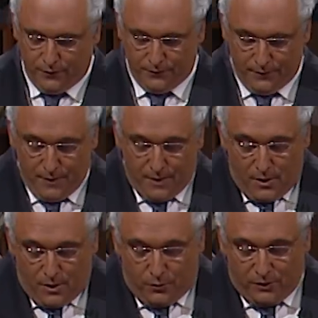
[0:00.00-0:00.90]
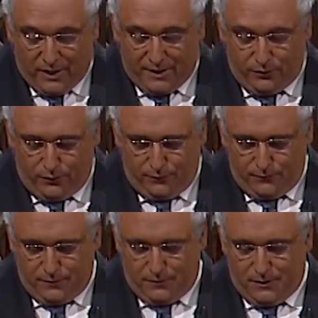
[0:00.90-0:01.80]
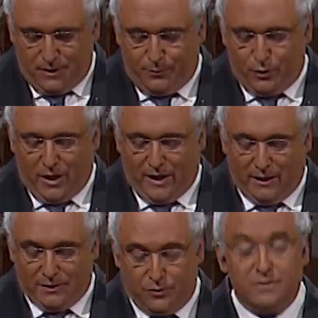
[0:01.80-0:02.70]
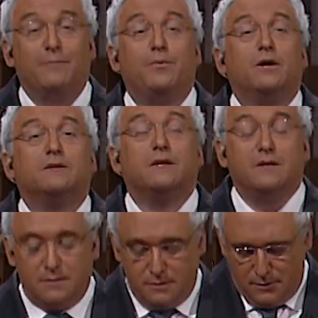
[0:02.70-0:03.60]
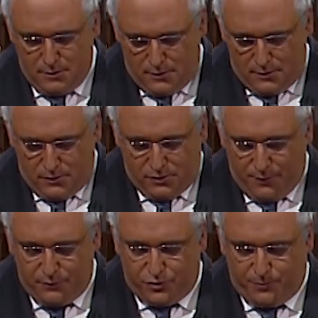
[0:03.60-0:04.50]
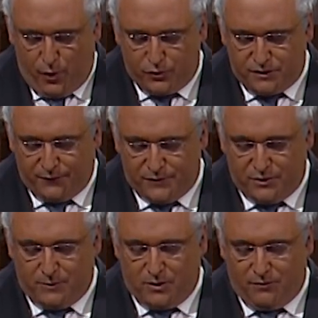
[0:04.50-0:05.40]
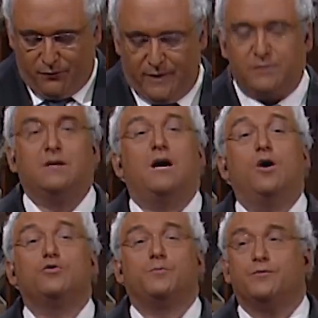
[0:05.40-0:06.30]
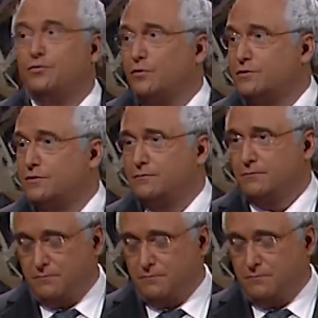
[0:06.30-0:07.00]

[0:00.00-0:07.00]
Não. É? No entanto, e porque há eleições à porta, estamos dispostos a fazer uma nova oferta aos professores.